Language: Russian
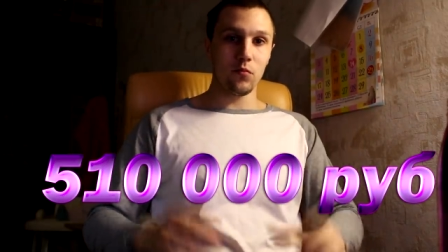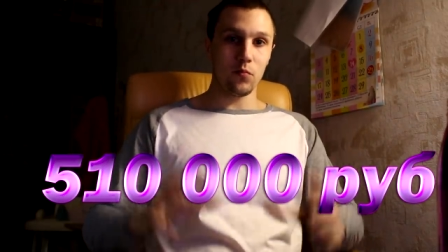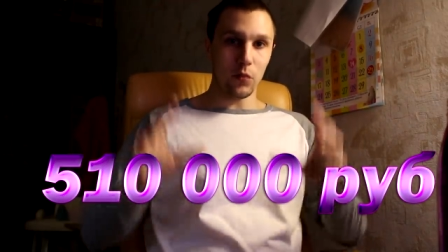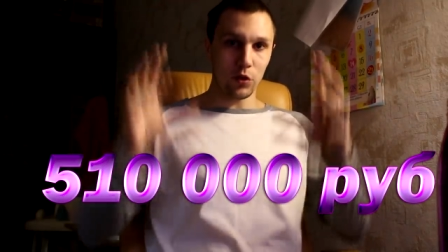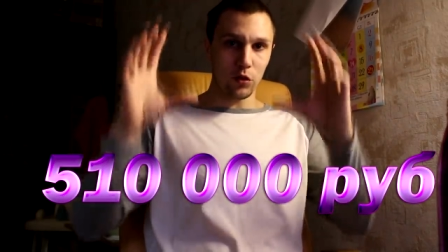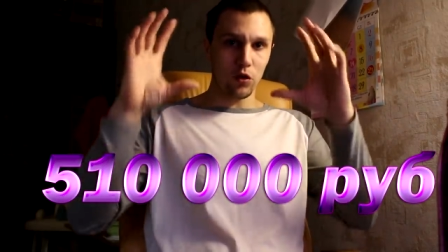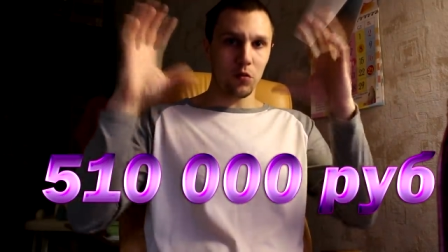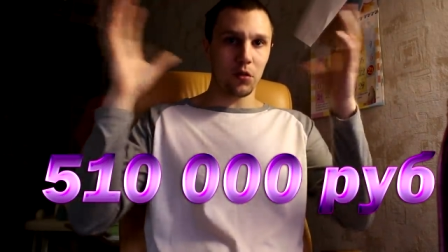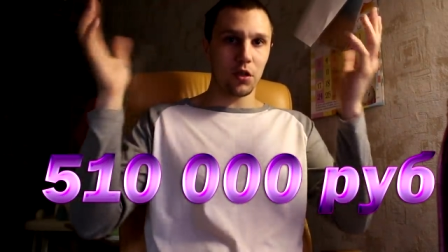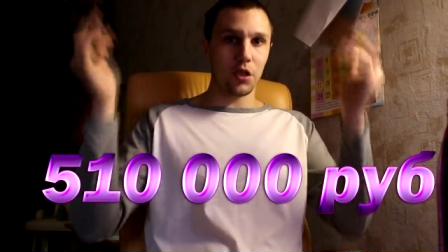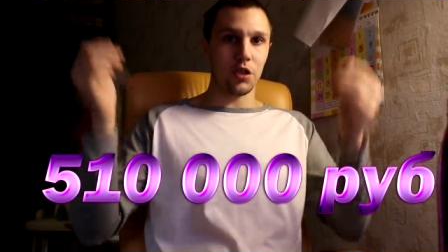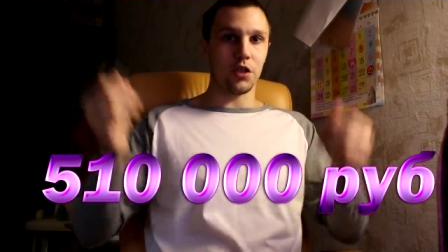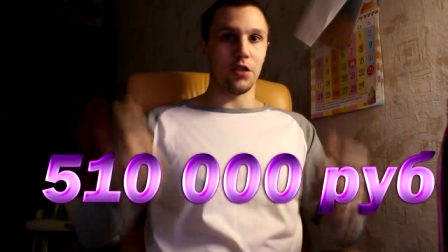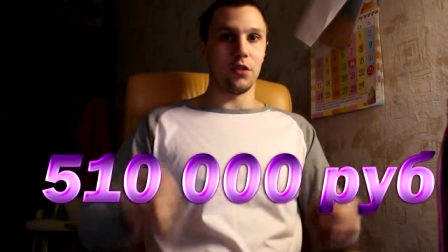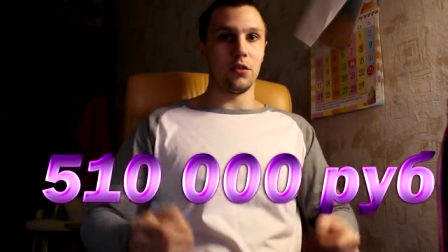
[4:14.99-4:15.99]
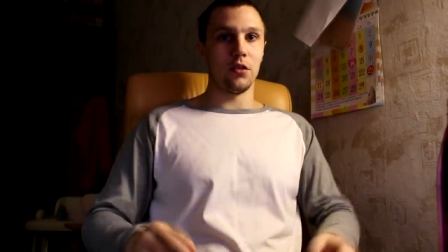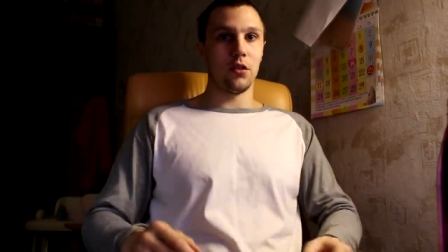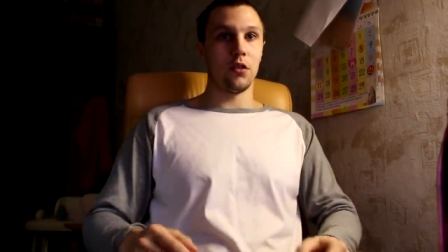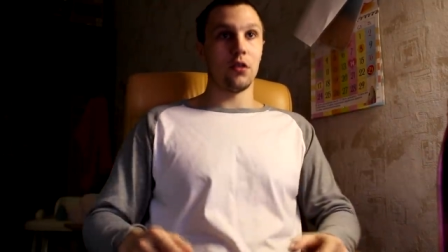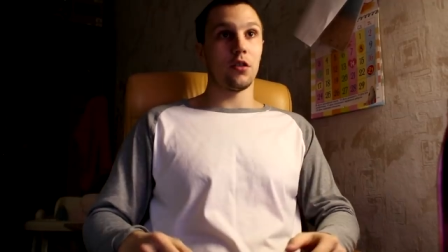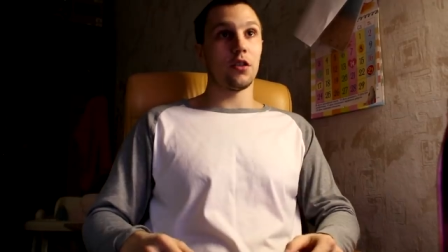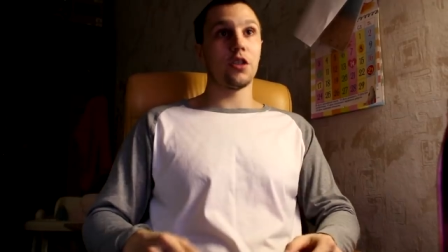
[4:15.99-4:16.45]
Подходим к крыше.
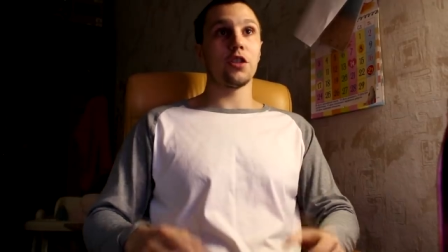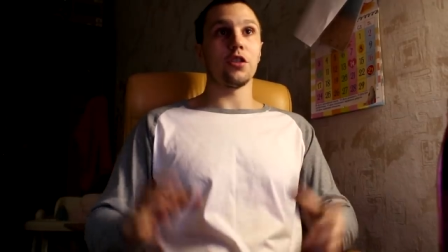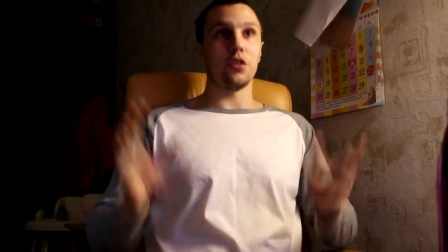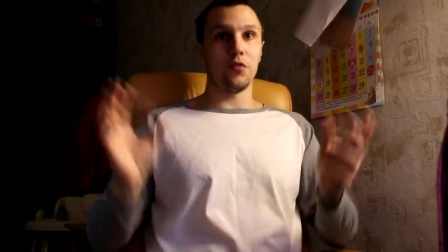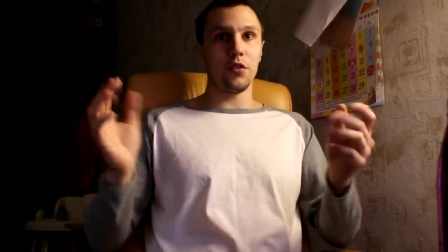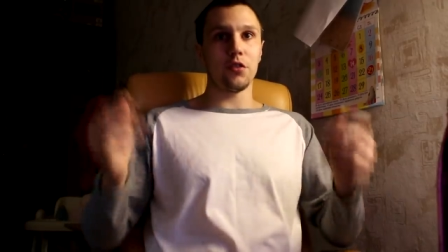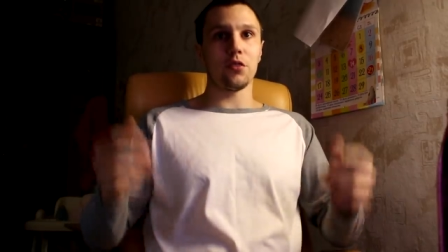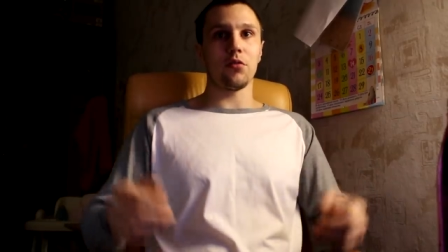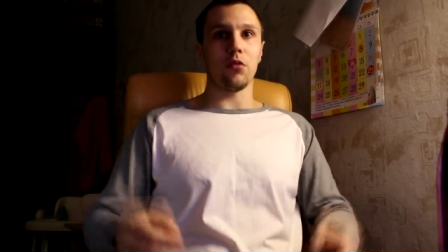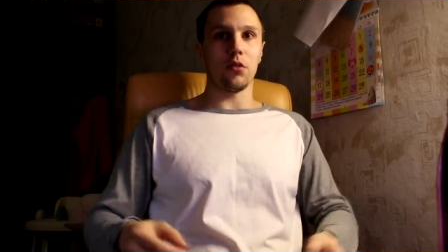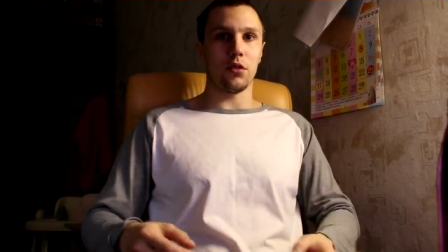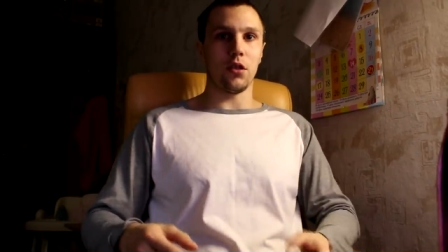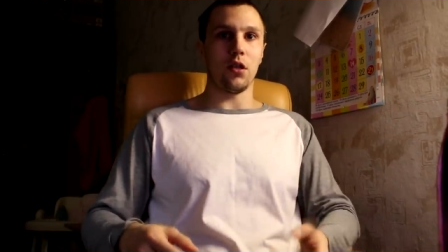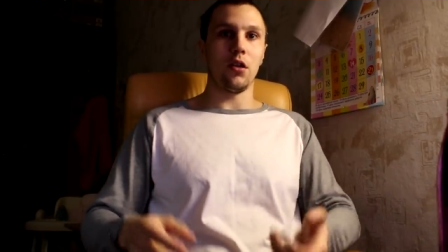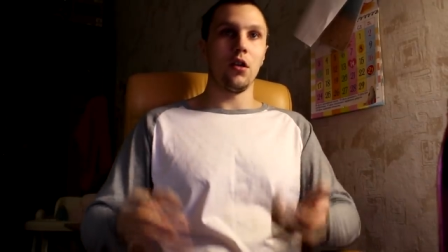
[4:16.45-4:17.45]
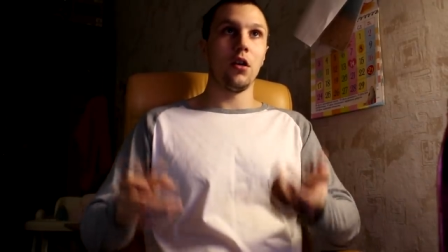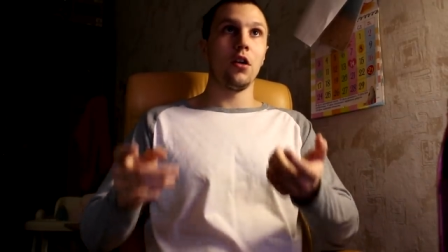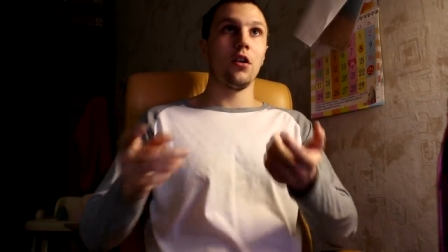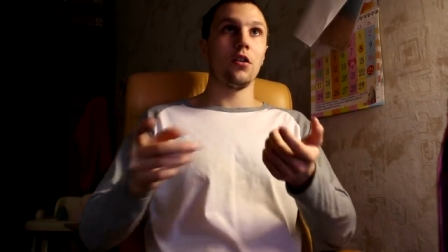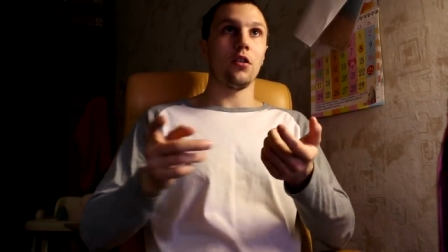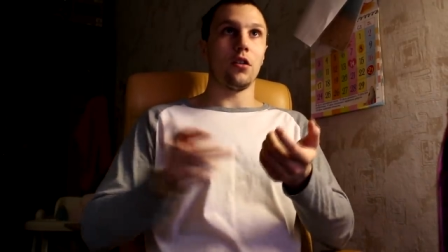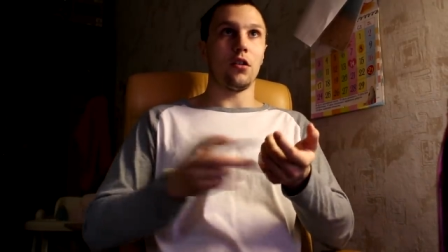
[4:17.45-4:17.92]
Крыша 240, да.
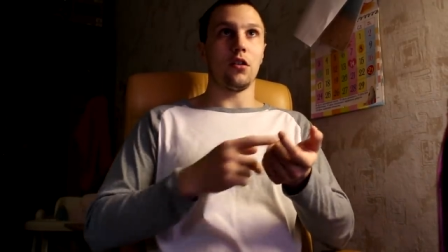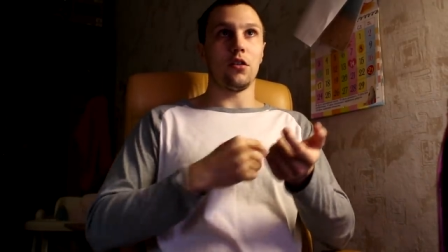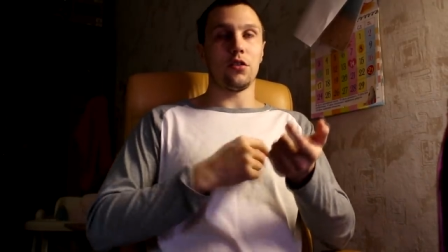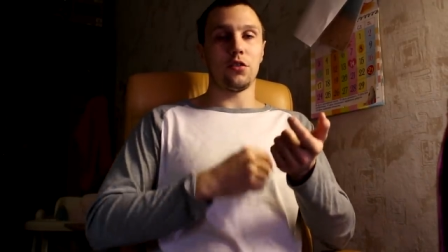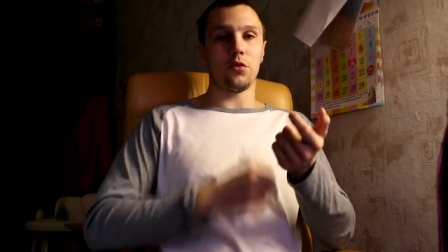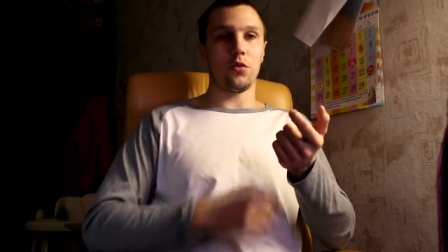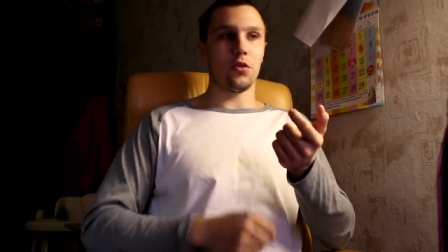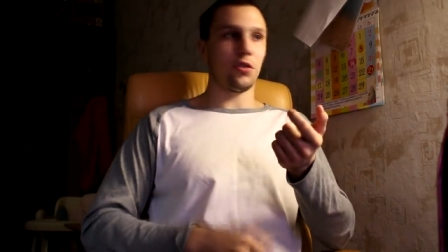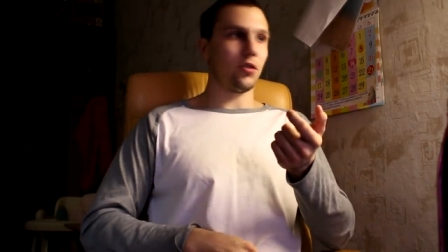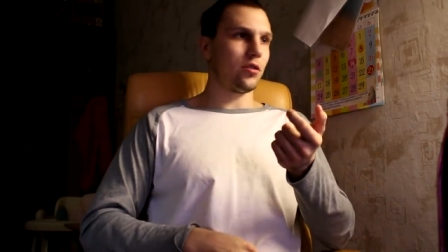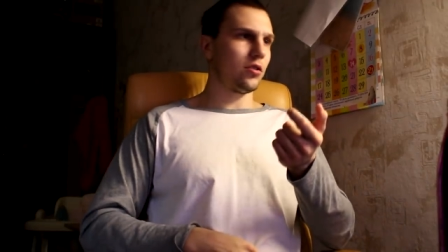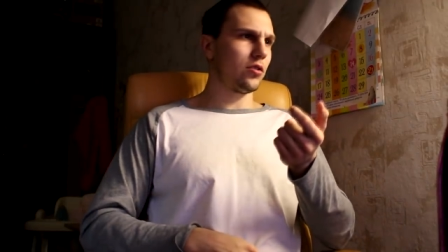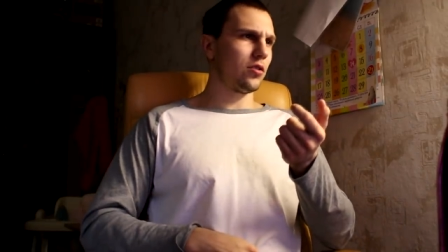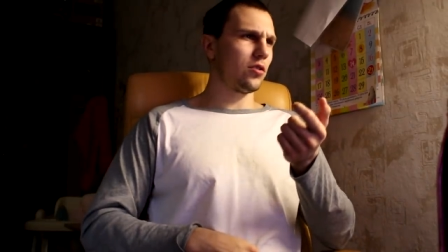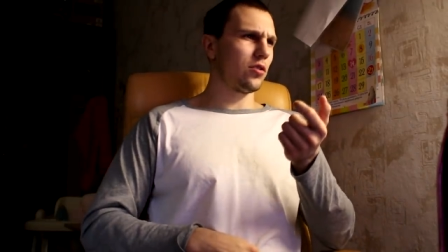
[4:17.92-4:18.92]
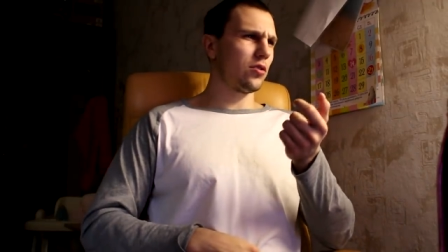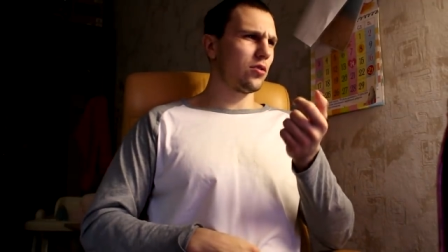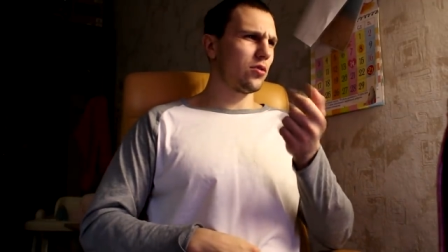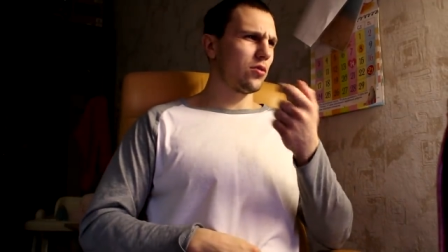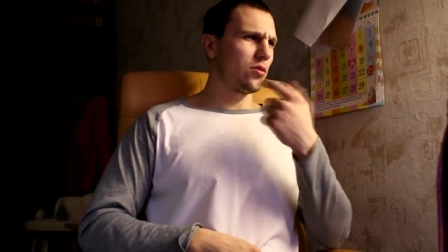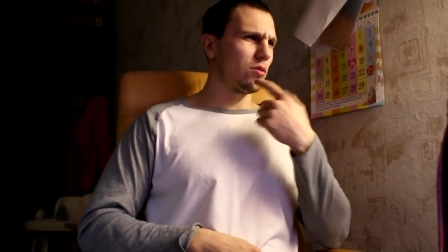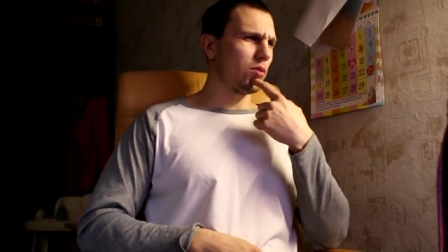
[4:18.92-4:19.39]
А, 106,
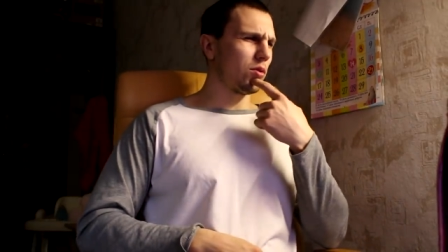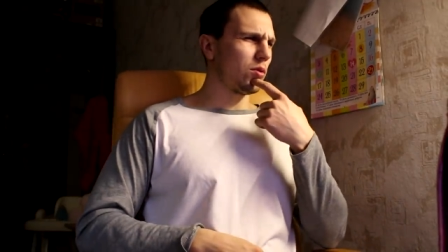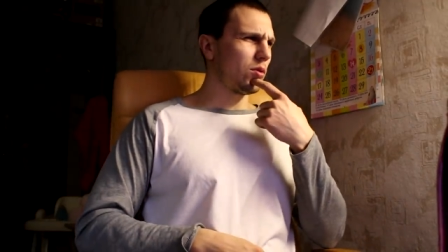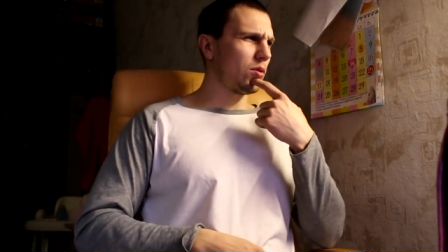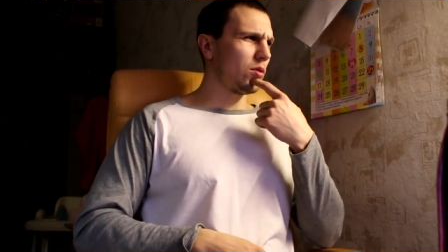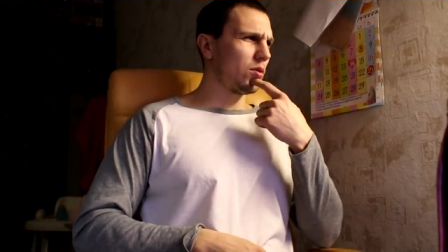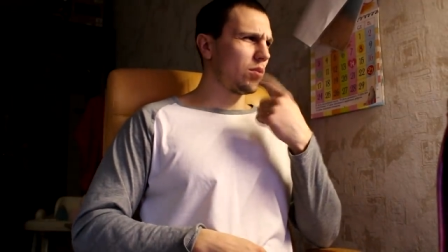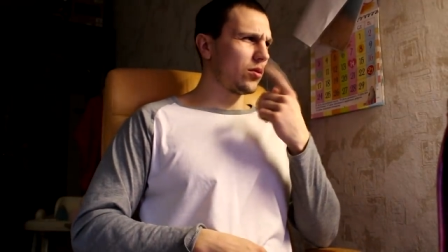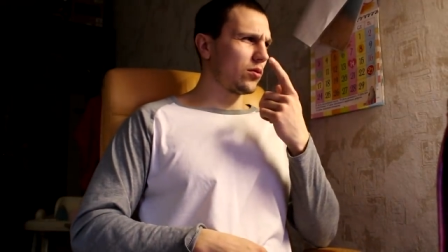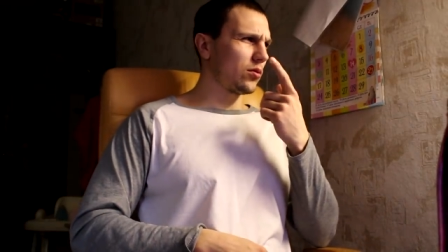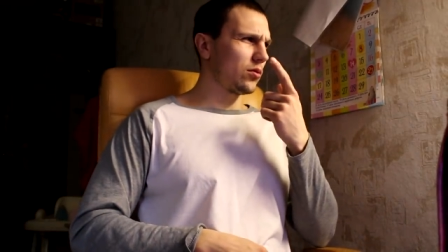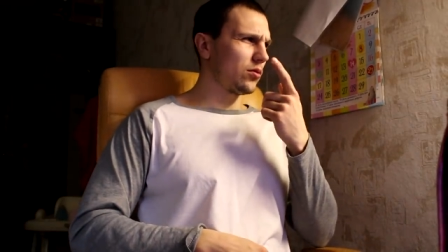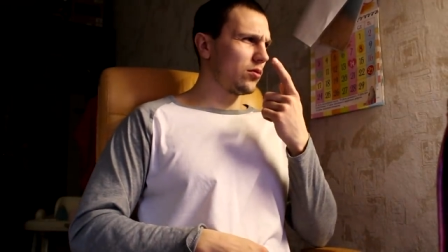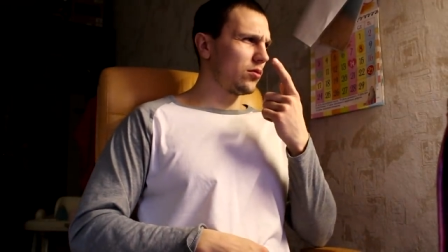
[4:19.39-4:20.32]
100,